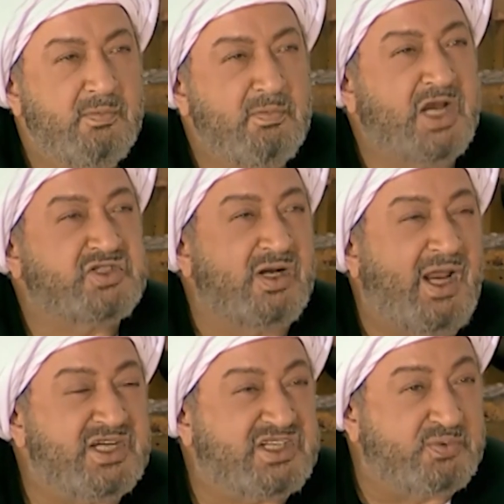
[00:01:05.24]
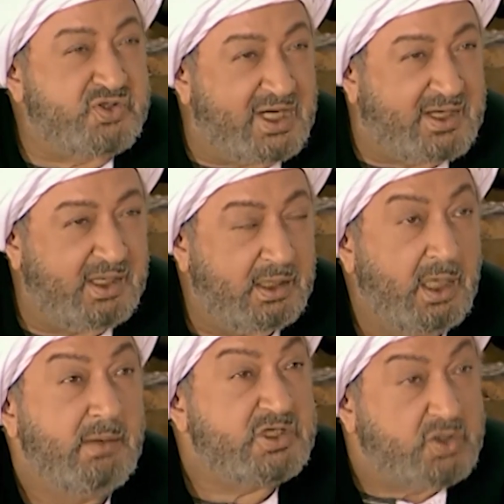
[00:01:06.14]
محجر الحاج ابو ذكري
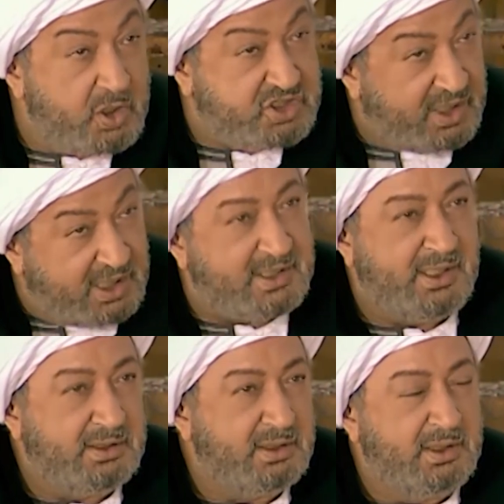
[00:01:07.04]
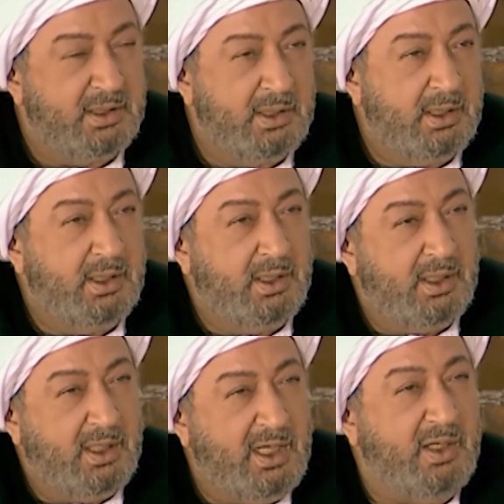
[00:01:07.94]
بس هو شاركنا
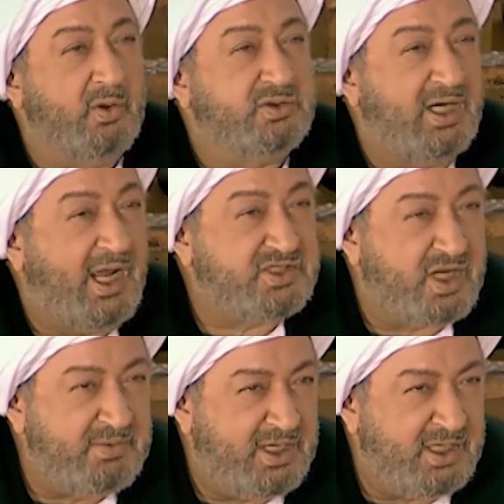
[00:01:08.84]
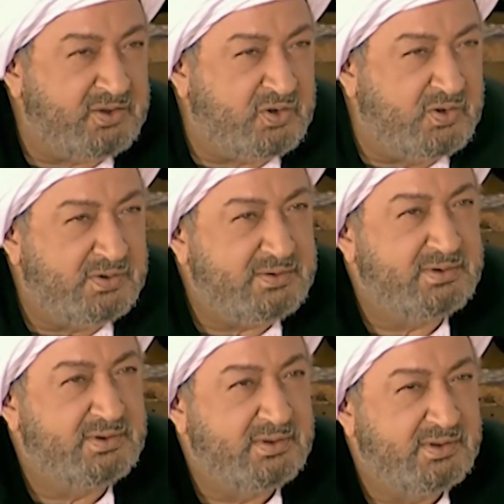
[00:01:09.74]
انا قلت الحجر من عنده
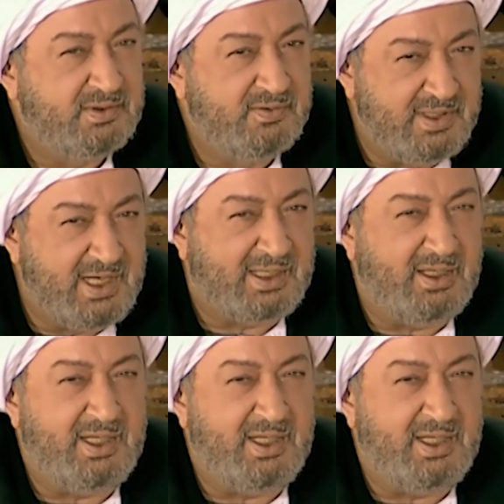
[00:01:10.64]
والنجل